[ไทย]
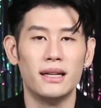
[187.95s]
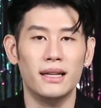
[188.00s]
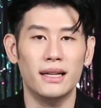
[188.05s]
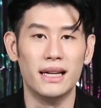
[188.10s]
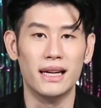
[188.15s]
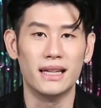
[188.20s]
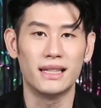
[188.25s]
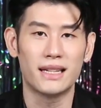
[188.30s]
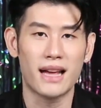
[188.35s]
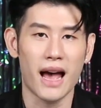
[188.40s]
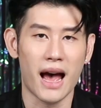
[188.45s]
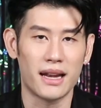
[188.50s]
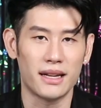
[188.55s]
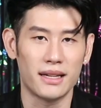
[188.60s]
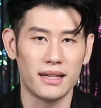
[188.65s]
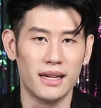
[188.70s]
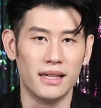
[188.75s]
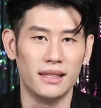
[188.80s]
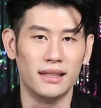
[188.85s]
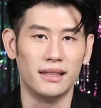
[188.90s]
เรือนการ
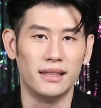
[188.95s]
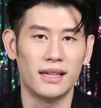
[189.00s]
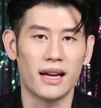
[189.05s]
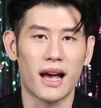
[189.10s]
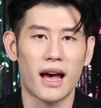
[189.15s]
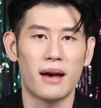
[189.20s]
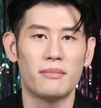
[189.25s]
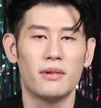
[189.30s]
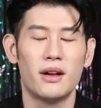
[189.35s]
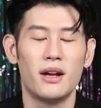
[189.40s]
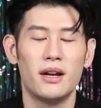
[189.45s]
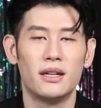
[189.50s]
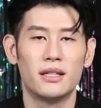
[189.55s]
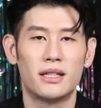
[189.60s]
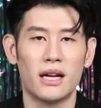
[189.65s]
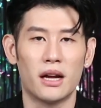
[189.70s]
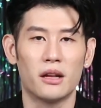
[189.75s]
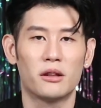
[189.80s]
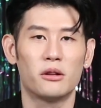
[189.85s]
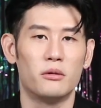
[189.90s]
เงินนะครับจะ